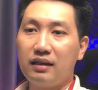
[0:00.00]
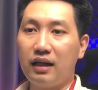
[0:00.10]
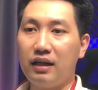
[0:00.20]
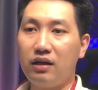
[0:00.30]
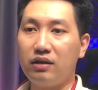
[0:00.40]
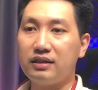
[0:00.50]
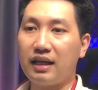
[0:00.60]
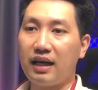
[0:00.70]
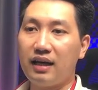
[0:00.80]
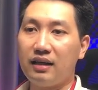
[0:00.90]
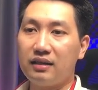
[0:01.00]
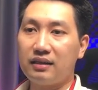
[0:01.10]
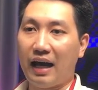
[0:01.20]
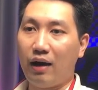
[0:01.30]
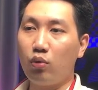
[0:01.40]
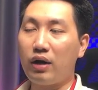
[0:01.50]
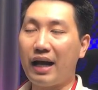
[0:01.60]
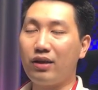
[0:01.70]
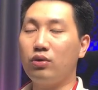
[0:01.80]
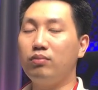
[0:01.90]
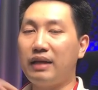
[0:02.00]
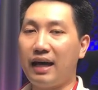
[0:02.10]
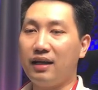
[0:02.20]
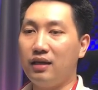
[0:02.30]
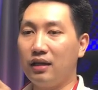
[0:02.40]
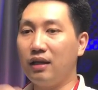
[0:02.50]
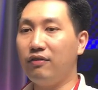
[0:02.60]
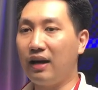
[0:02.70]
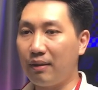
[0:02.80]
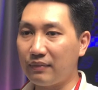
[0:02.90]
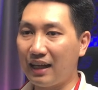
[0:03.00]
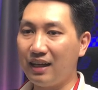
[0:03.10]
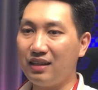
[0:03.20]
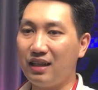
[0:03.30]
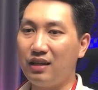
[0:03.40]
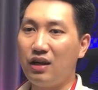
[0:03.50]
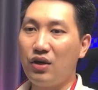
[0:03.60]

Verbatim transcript: thì nó sẽ tạo ra cho chúng ta những cái phần âm thanh hả anh chị